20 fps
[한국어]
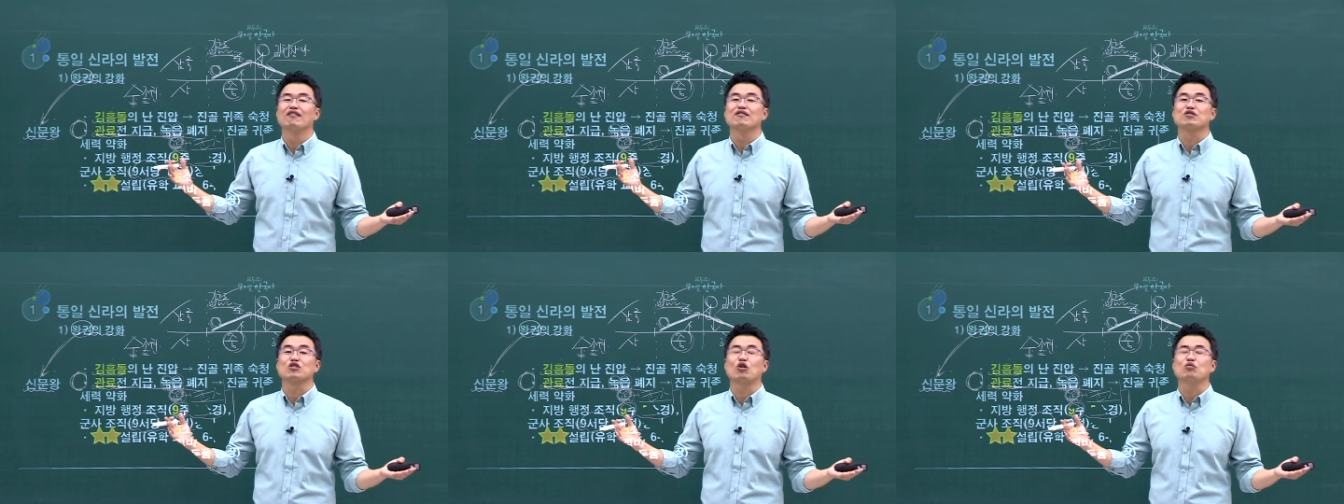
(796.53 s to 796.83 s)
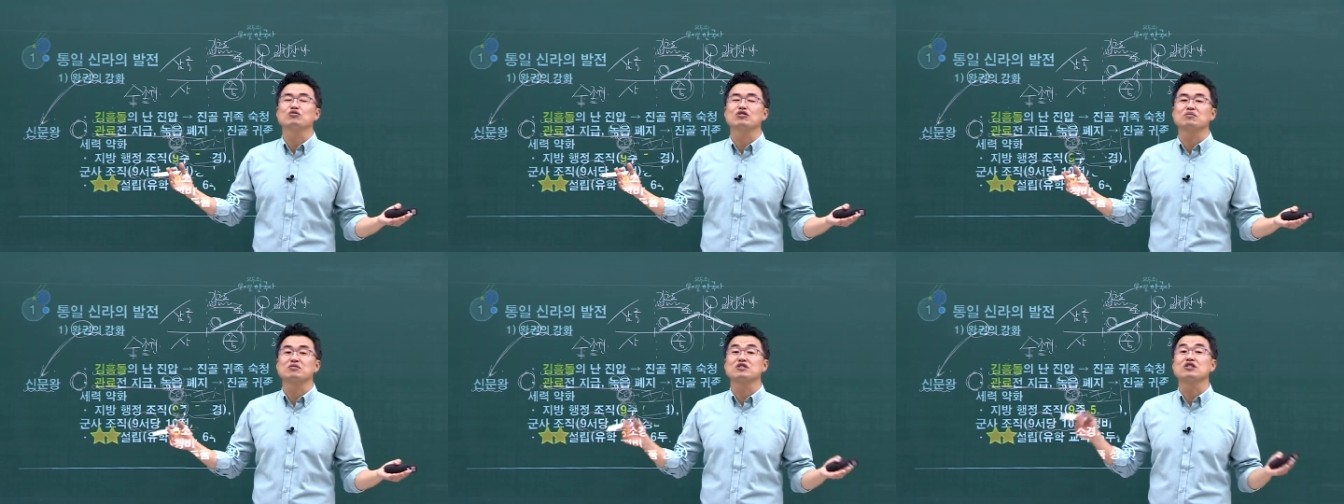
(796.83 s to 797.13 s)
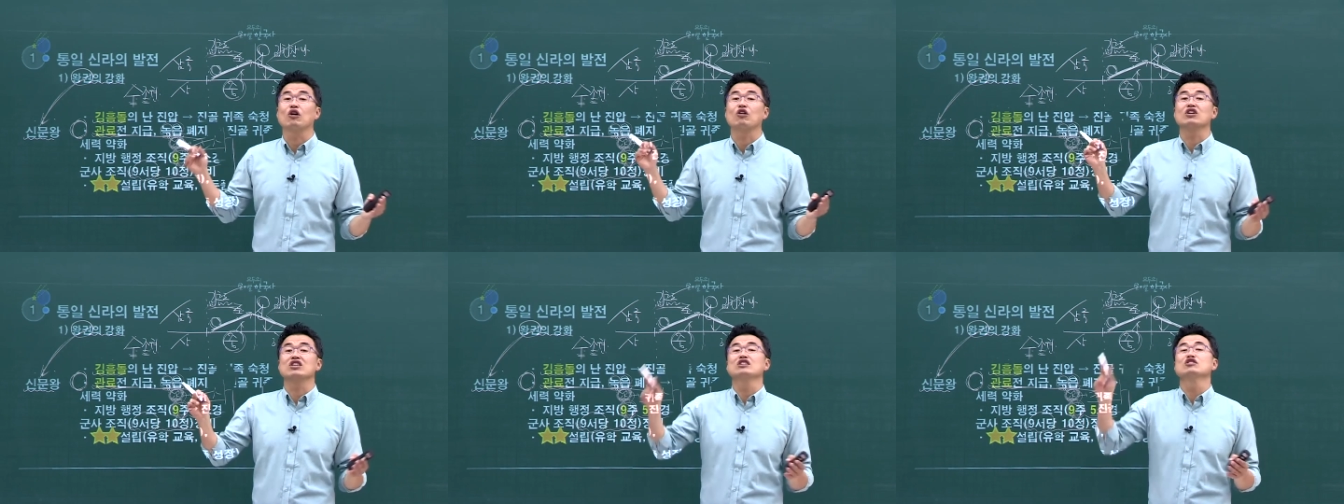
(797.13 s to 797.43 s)
너무 넓어서
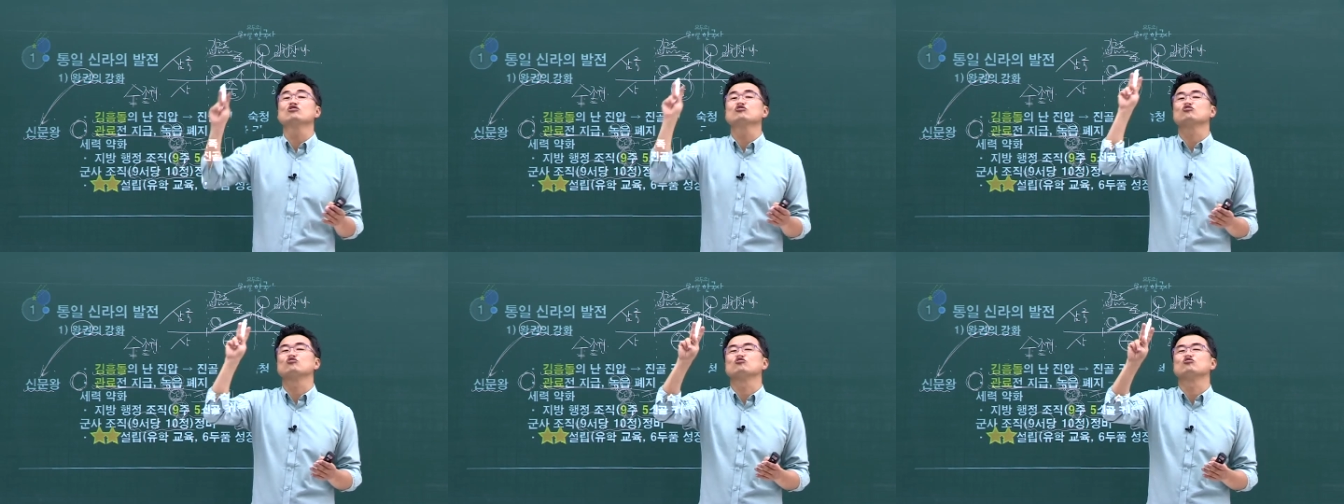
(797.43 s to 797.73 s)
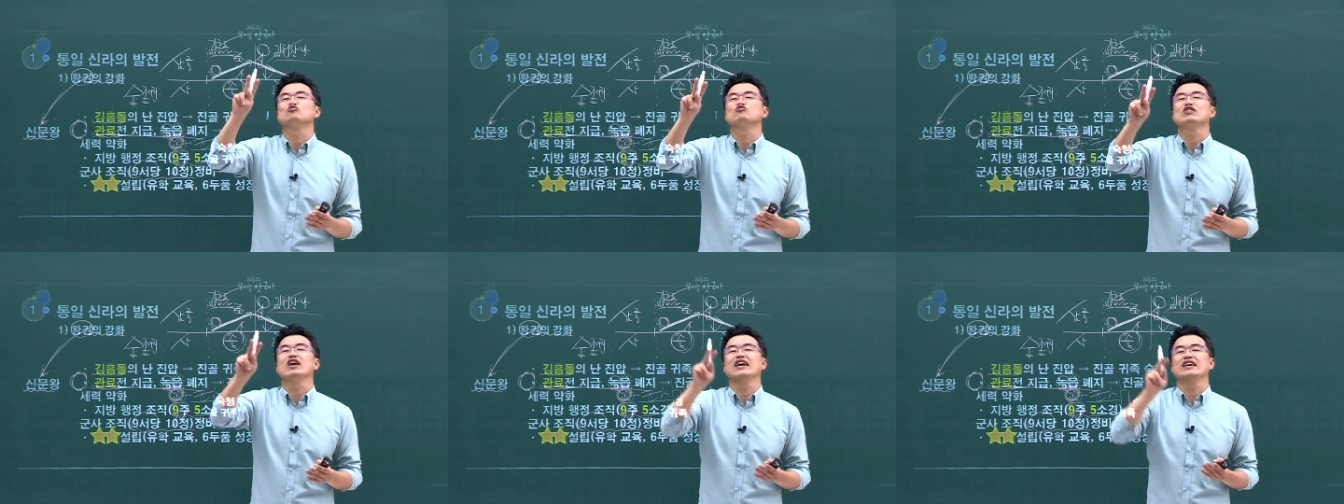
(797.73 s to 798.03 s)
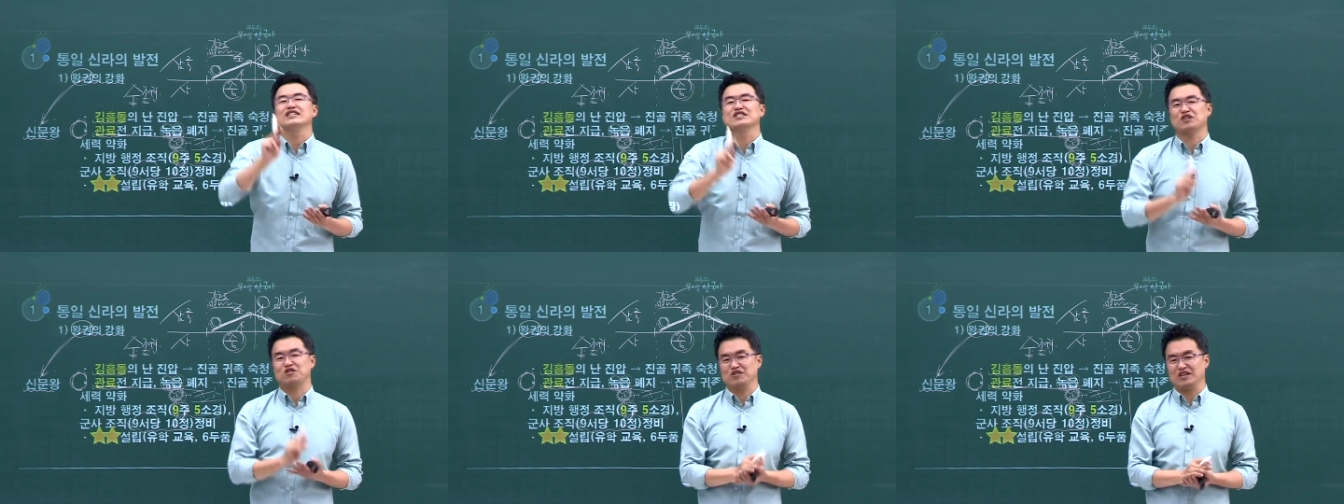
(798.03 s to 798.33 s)
여기는 두
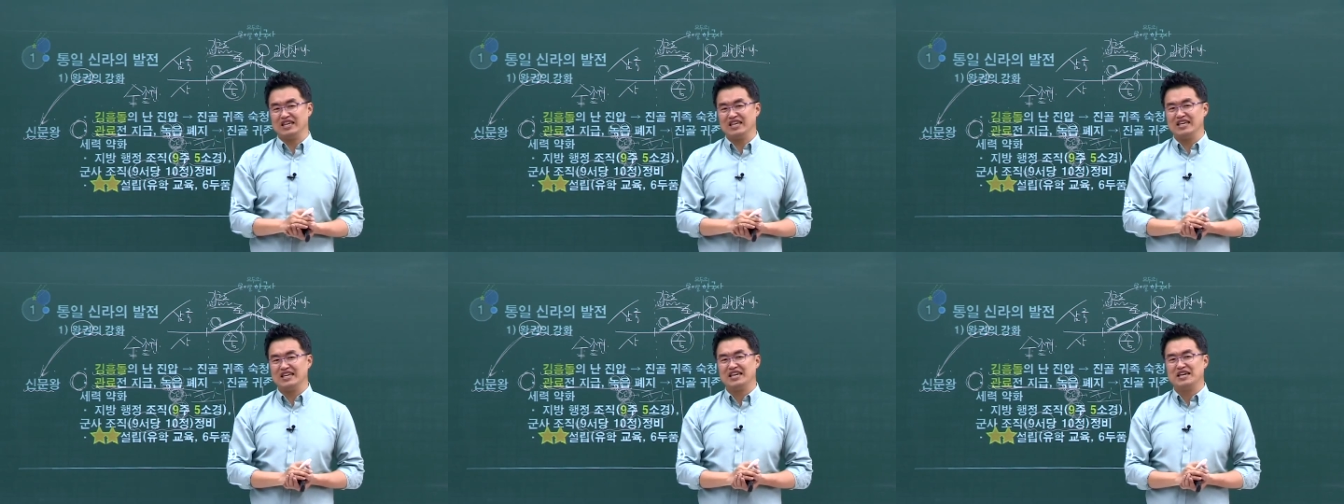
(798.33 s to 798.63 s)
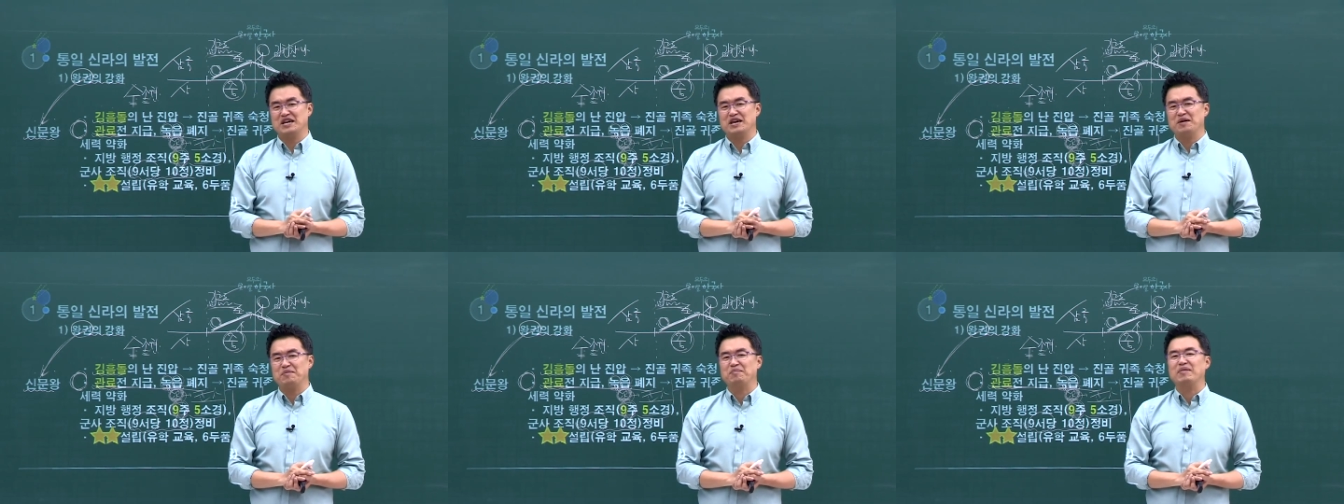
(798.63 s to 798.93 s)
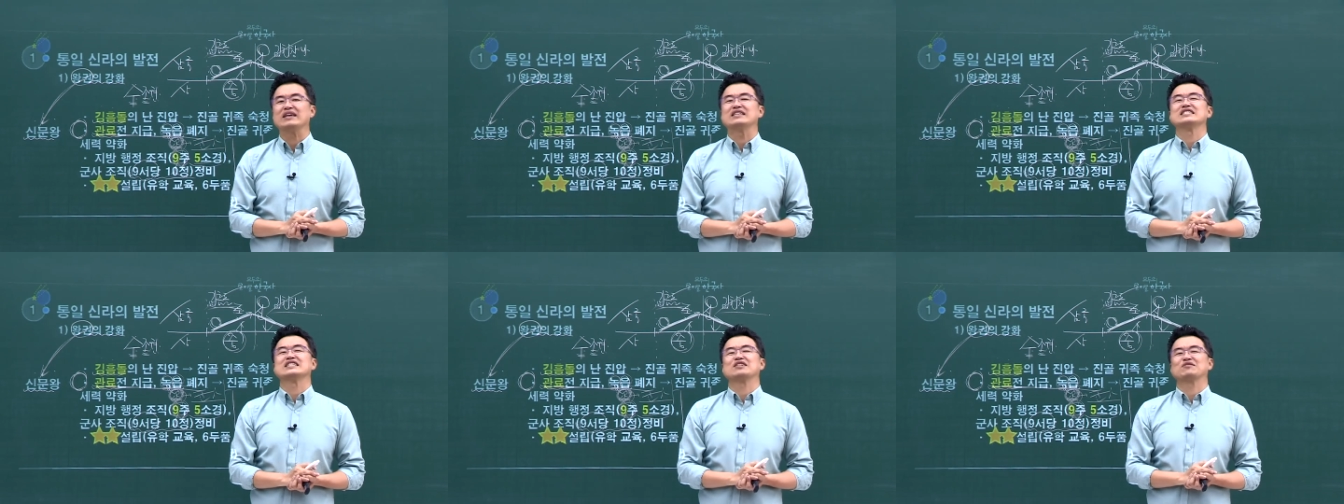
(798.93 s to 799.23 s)
개의 정이
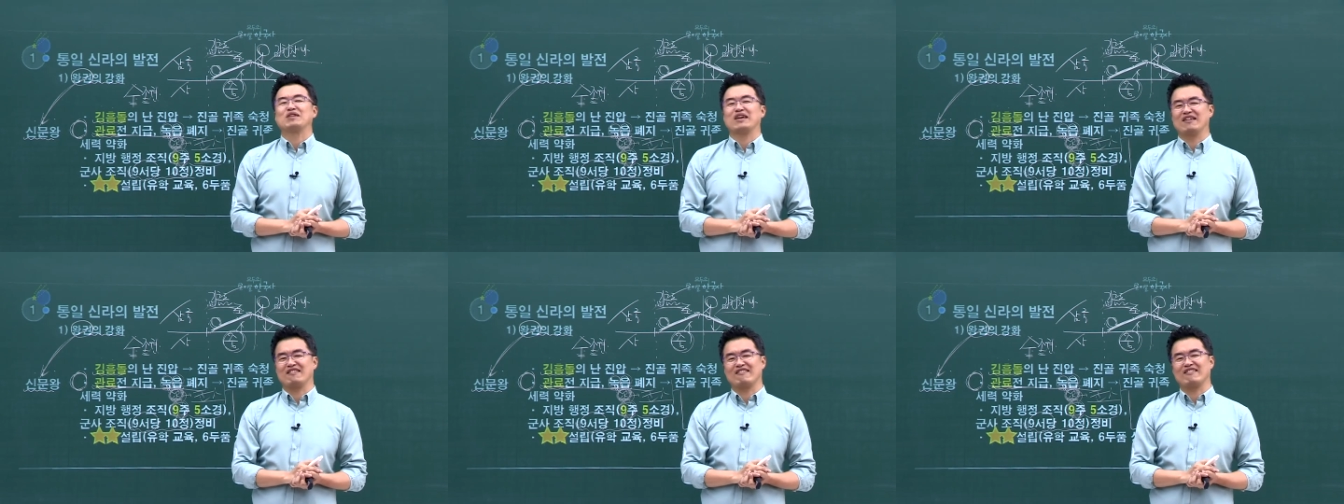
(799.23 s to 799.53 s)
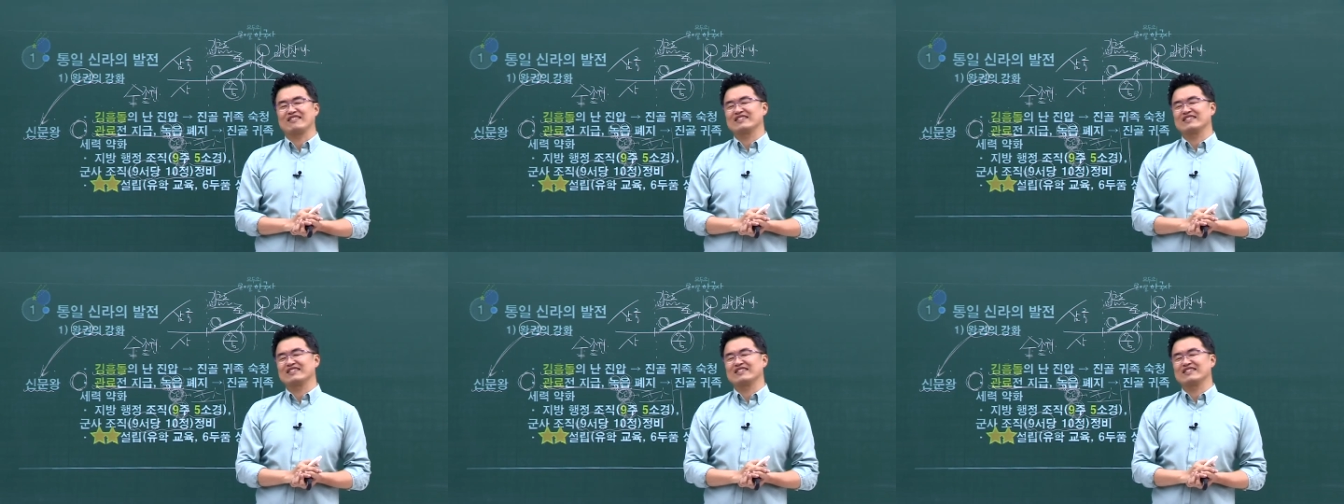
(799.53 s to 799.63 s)
배치가 된 것.